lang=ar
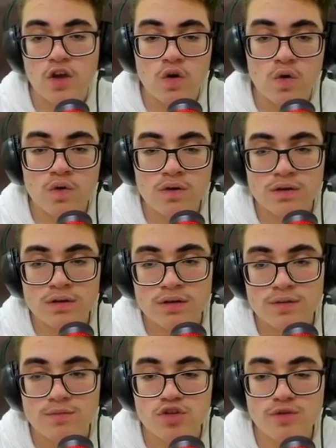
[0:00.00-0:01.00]
هون
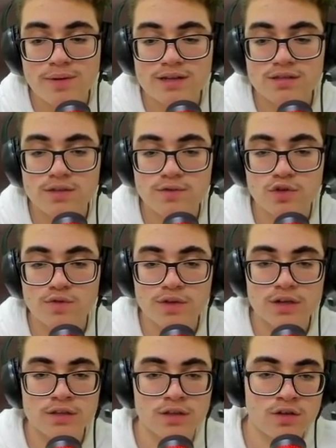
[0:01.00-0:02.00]
بيشب على السي 4
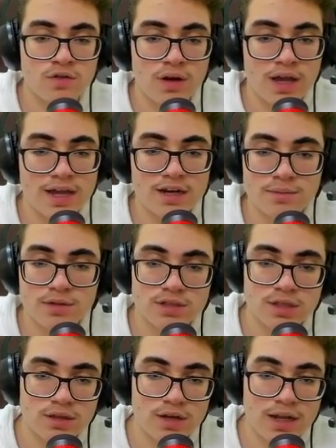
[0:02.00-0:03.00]
فكرته انه لا انا بدي
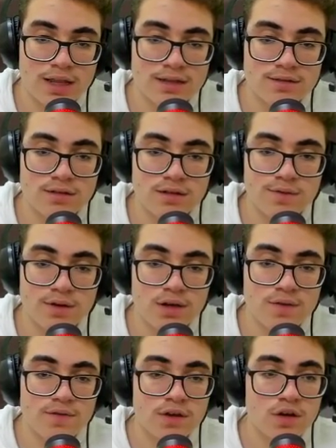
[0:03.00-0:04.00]
اسيطر على خانه الدي
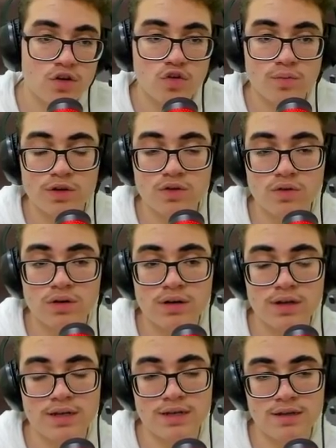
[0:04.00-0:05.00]
5 وبيكون
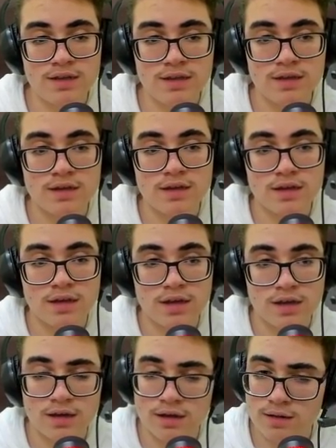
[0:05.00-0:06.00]
عندي
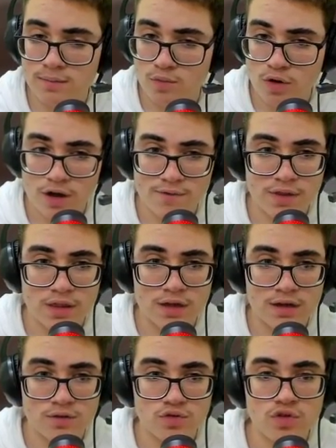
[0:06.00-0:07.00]
آه، محافظة
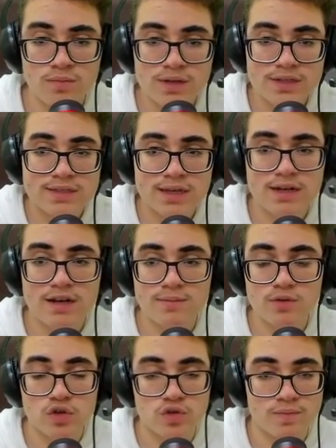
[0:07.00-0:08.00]
على الهجوم لسه انا اللي
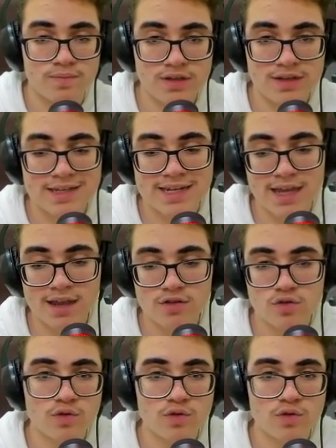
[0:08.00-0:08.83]
بهجم تحكي لي غير هون